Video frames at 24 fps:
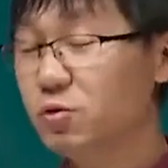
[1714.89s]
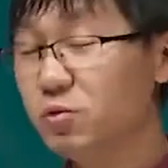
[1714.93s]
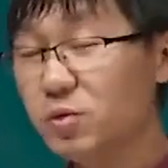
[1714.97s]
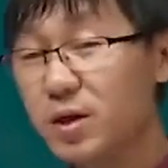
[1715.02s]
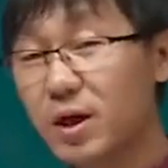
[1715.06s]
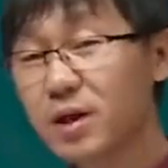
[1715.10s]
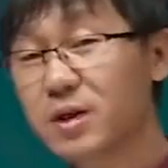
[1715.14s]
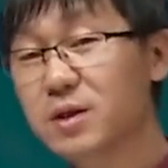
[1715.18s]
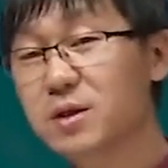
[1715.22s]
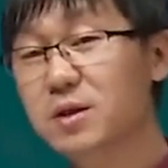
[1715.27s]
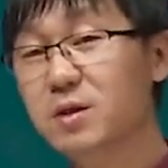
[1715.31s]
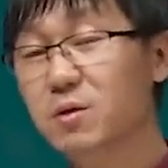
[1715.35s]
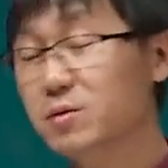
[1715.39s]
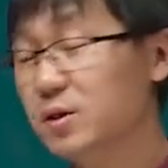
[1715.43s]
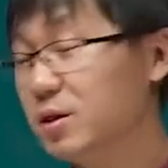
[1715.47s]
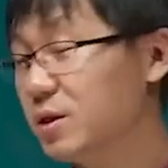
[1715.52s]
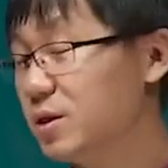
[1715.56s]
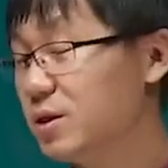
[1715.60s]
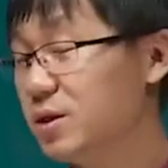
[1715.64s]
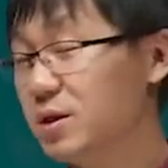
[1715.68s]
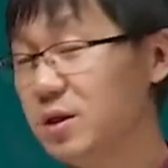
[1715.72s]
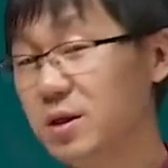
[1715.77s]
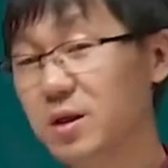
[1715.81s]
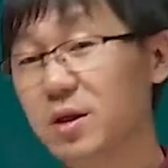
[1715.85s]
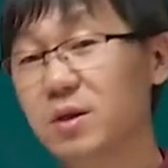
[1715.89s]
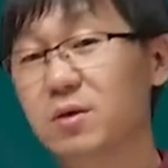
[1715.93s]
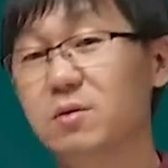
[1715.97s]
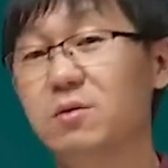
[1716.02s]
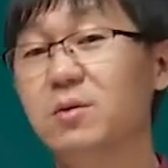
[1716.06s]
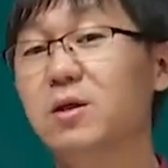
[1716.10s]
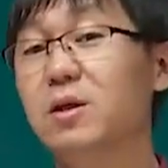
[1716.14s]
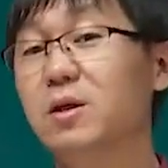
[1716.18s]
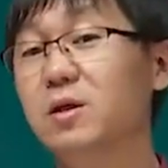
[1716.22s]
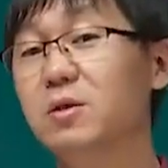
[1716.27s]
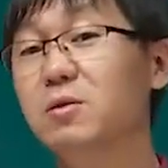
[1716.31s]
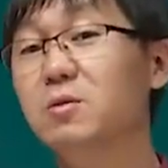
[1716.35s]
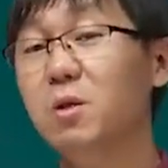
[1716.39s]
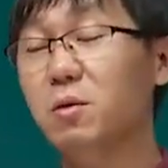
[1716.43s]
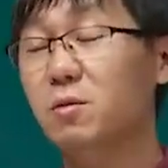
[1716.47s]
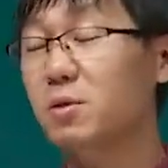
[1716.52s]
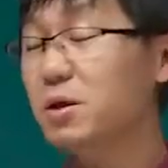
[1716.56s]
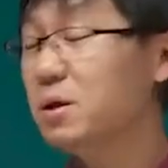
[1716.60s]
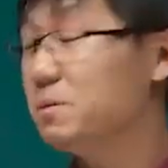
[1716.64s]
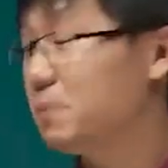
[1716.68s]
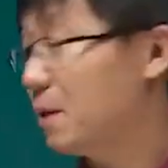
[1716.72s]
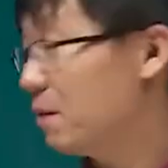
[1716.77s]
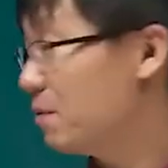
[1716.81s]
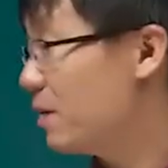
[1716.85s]
最开始投这个企业的时候，可能就投
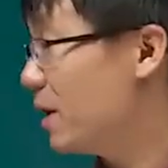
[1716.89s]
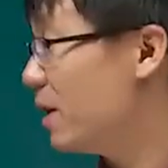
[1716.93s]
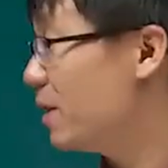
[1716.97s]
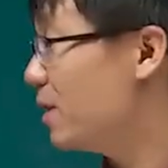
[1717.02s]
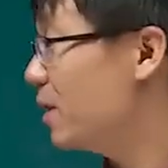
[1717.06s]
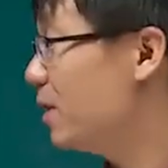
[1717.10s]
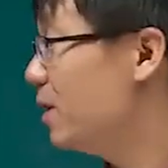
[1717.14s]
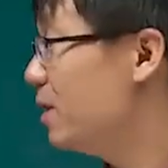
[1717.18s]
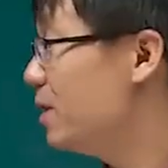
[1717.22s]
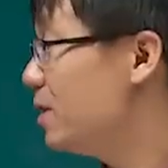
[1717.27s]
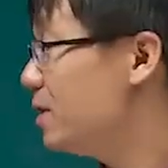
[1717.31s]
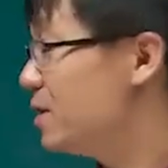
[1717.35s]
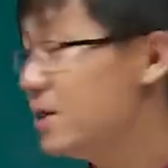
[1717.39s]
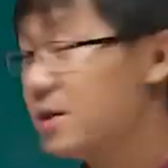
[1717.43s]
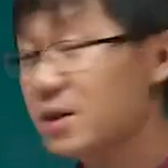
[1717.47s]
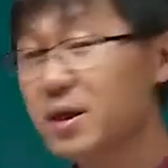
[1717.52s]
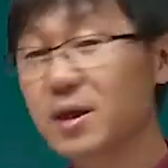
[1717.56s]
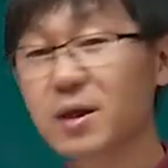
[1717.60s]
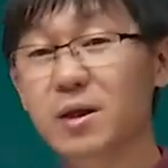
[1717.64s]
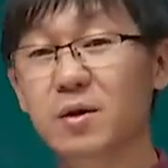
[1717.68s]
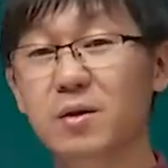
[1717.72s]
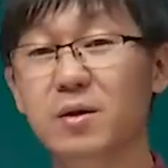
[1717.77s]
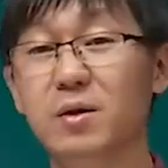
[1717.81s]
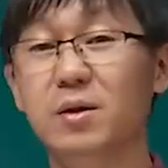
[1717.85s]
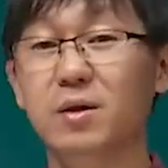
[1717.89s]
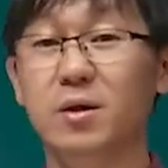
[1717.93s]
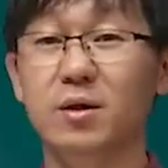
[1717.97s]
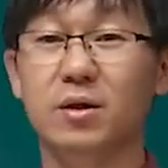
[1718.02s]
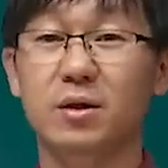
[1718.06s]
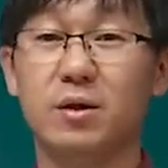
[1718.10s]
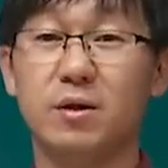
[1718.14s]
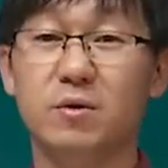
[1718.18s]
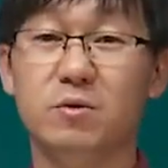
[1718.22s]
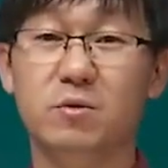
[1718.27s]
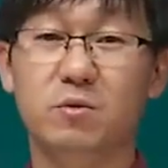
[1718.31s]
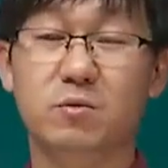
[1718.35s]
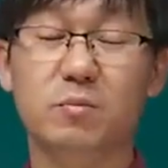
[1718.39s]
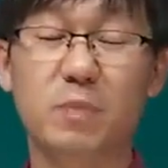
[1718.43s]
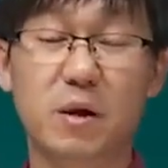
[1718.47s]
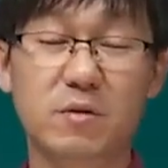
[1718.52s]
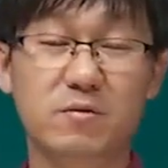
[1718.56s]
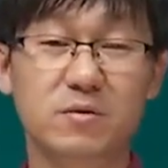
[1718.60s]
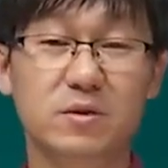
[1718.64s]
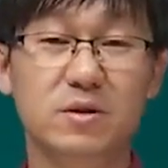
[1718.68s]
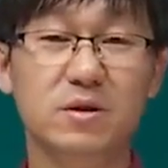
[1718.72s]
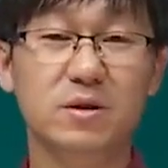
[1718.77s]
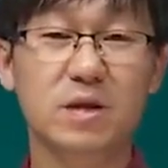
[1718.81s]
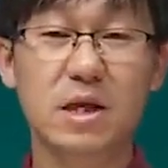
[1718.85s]
个一百万，现在呢，呃，有百
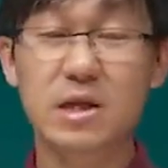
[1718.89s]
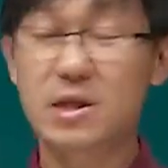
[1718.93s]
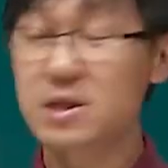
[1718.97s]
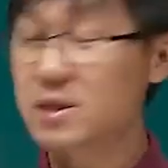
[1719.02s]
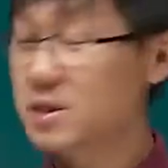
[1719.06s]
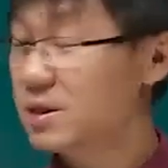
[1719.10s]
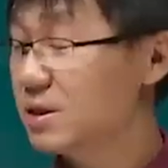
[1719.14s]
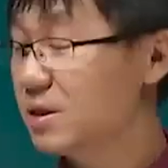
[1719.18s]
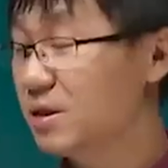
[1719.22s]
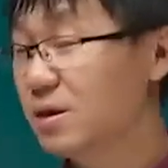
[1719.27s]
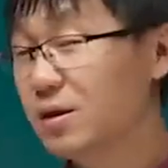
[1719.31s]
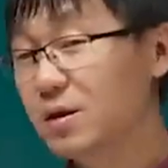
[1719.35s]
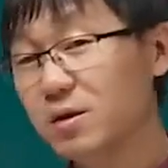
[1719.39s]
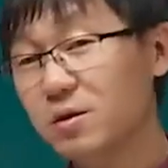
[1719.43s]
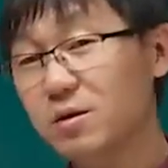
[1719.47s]
分之三十。